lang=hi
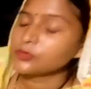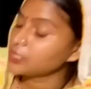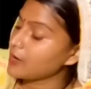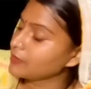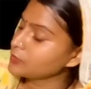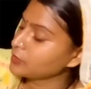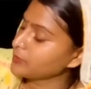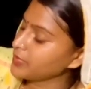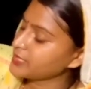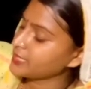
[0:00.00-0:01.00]
तो चावल जो कि
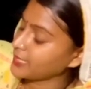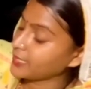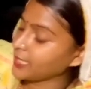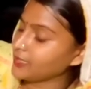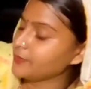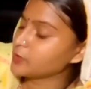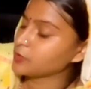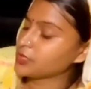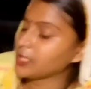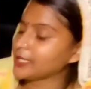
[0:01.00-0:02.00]
मैंने सारा डाल दिया इसको
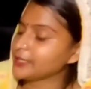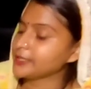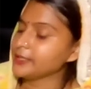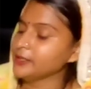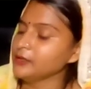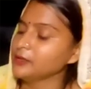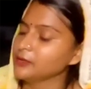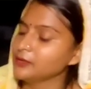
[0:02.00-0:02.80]
चला देते हैं